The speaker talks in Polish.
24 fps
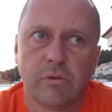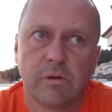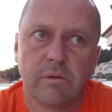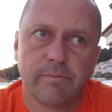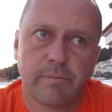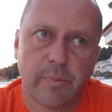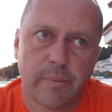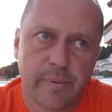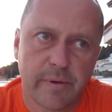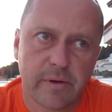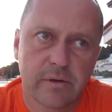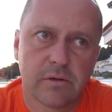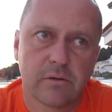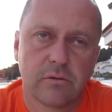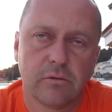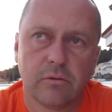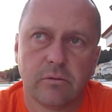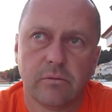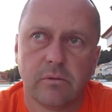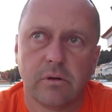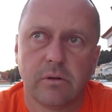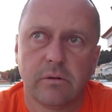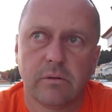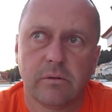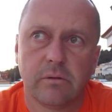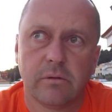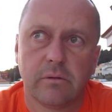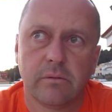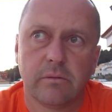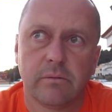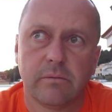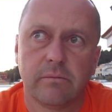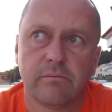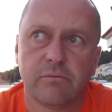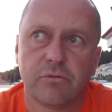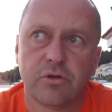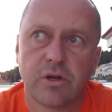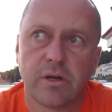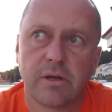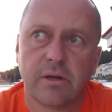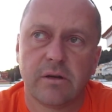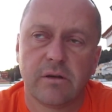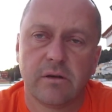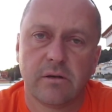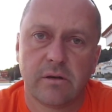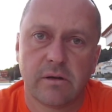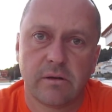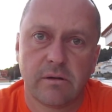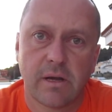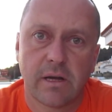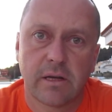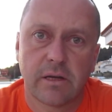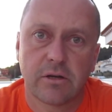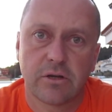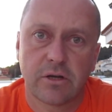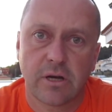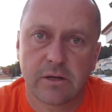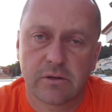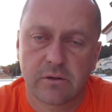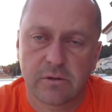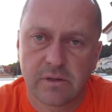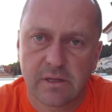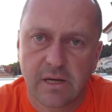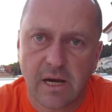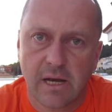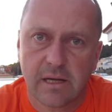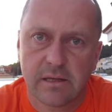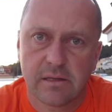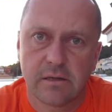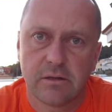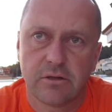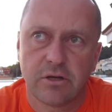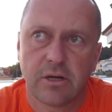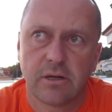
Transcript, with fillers: y, po prostu y, dzięki jakiejś asocjacji,